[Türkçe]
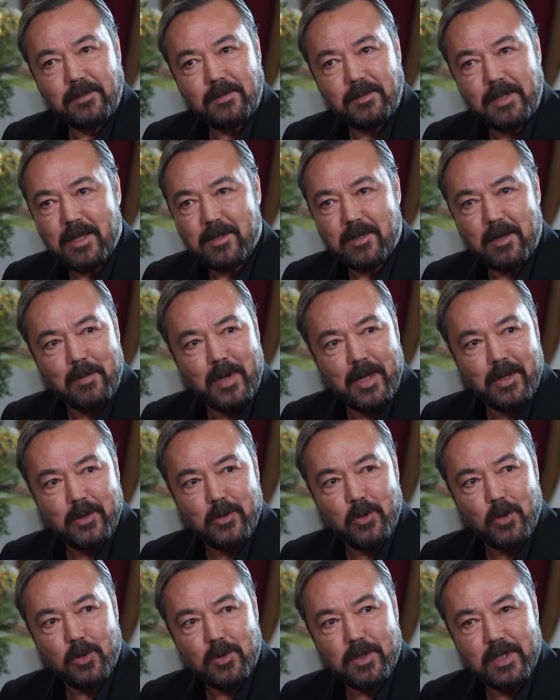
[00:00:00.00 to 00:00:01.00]
Ne zaman
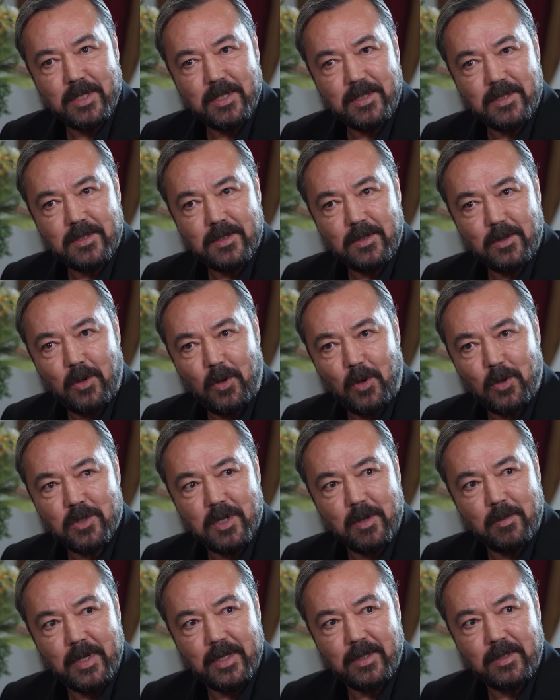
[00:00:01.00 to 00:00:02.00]
diyorsanız o
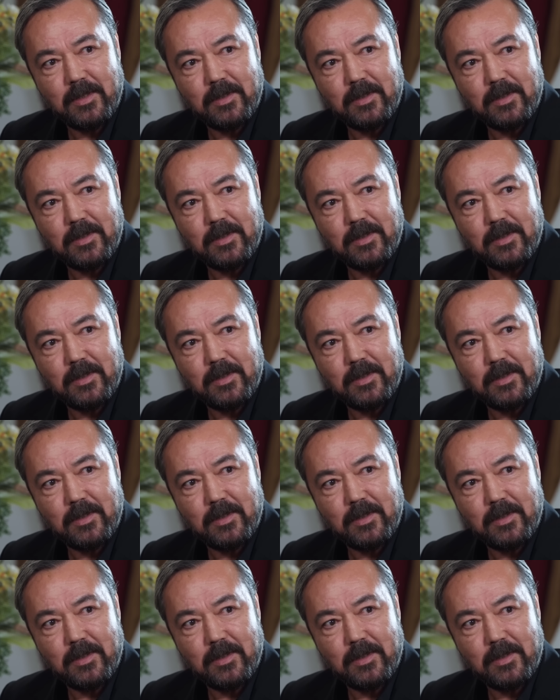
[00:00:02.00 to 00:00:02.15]
zaman.